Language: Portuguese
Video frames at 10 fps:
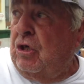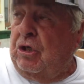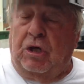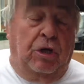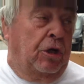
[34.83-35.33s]

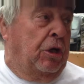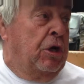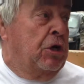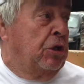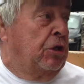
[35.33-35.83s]
de,
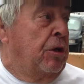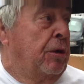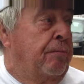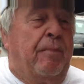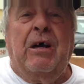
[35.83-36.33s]

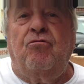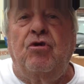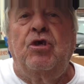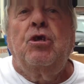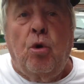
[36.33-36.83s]
de,
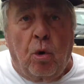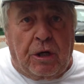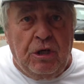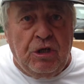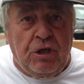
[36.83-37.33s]
Passos de
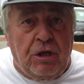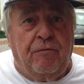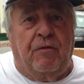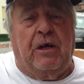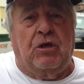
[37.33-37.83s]
Torres, que
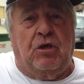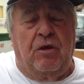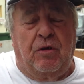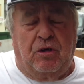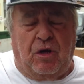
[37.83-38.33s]
fica
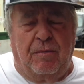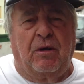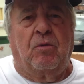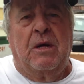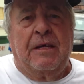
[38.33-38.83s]

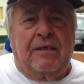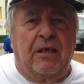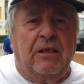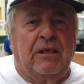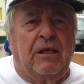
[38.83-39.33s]
extremando
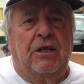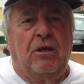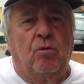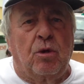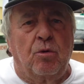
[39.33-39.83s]
Santa Catarina
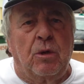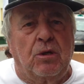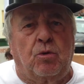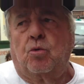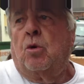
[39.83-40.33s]
com o Rio
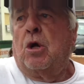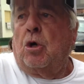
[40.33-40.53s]
Grande do Sul,